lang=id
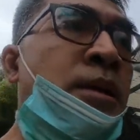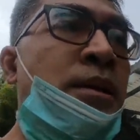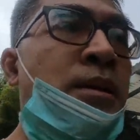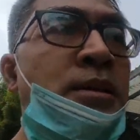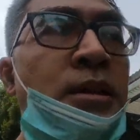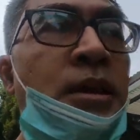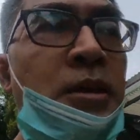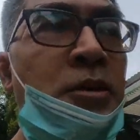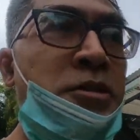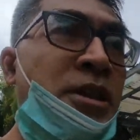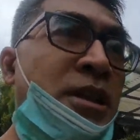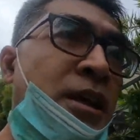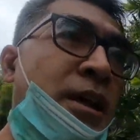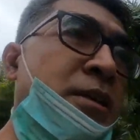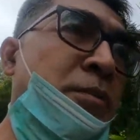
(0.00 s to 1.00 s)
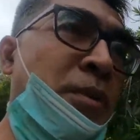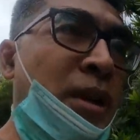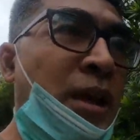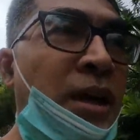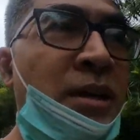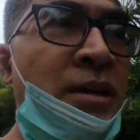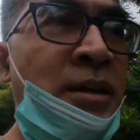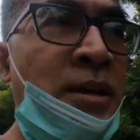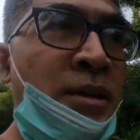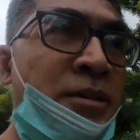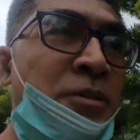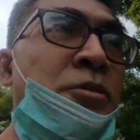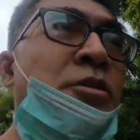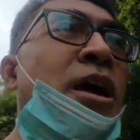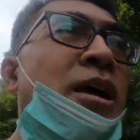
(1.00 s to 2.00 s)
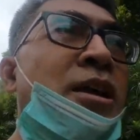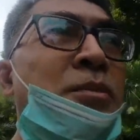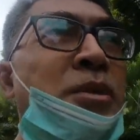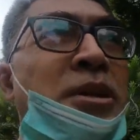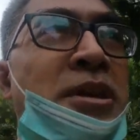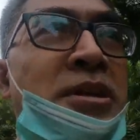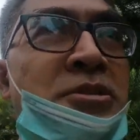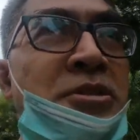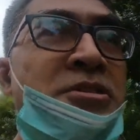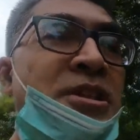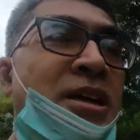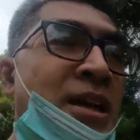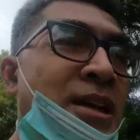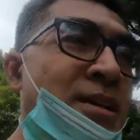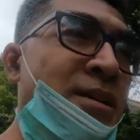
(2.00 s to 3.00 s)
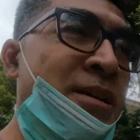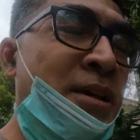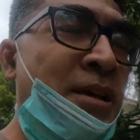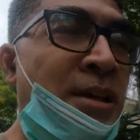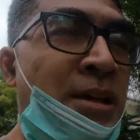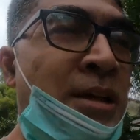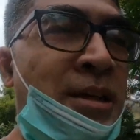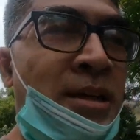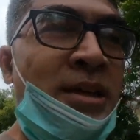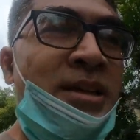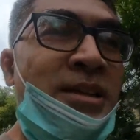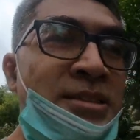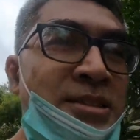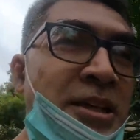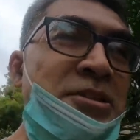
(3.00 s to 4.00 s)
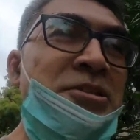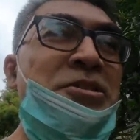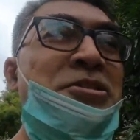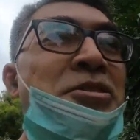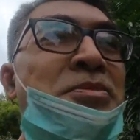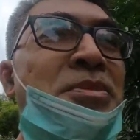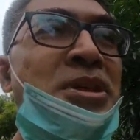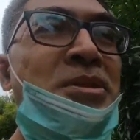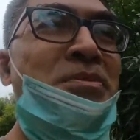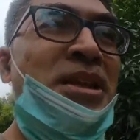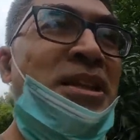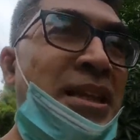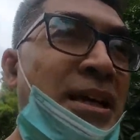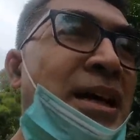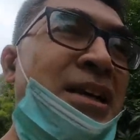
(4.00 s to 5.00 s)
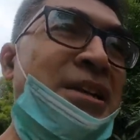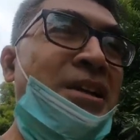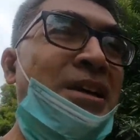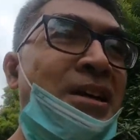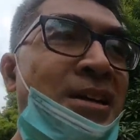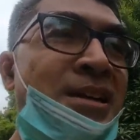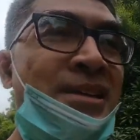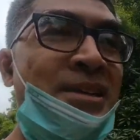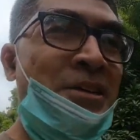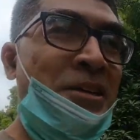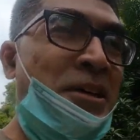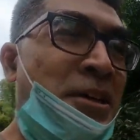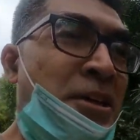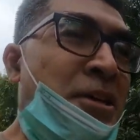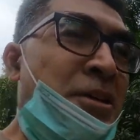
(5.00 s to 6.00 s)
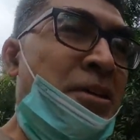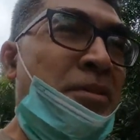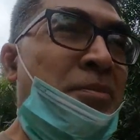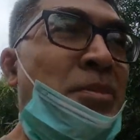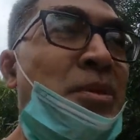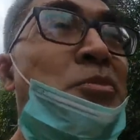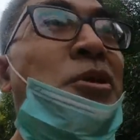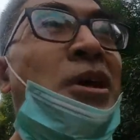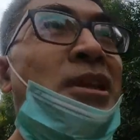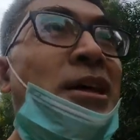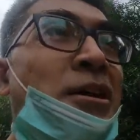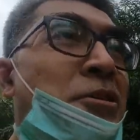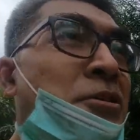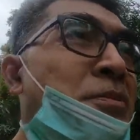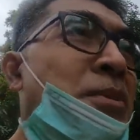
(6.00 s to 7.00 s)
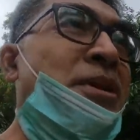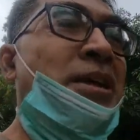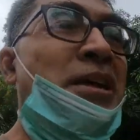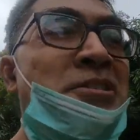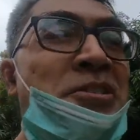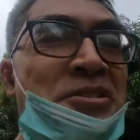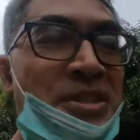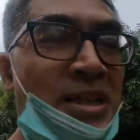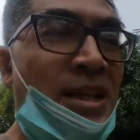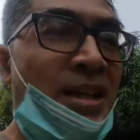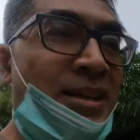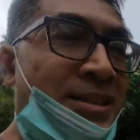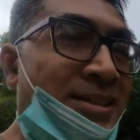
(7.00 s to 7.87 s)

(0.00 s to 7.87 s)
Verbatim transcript: ketika dosen lain bilang kurangi media sosial saya justru meminta anda membuat akun media sosial